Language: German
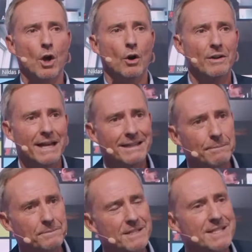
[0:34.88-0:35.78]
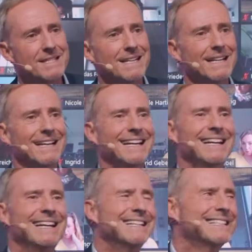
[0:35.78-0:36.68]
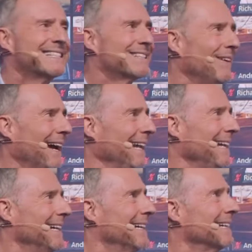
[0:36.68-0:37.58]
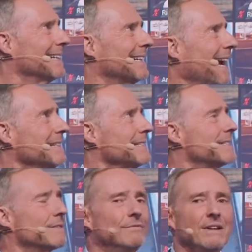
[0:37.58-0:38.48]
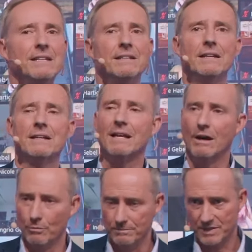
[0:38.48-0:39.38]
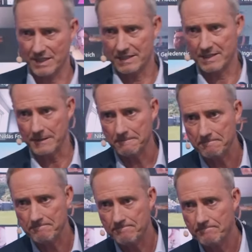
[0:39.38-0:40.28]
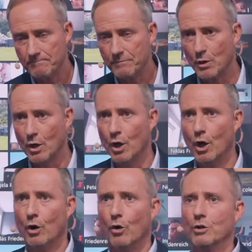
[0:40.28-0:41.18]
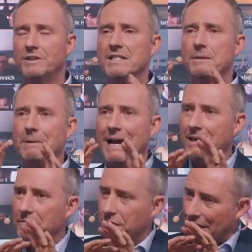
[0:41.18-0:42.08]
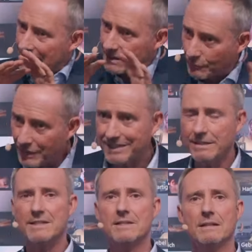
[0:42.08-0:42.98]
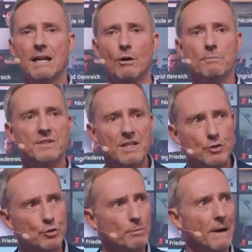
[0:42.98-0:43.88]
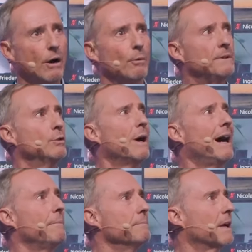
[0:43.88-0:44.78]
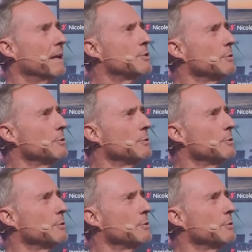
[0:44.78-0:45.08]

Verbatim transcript: Und dann gibt es zwei ganz wichtige Glaubenssätze. Und diese beiden vielleicht wichtigsten Glaubenssätze überhaupt, die du haben kannst.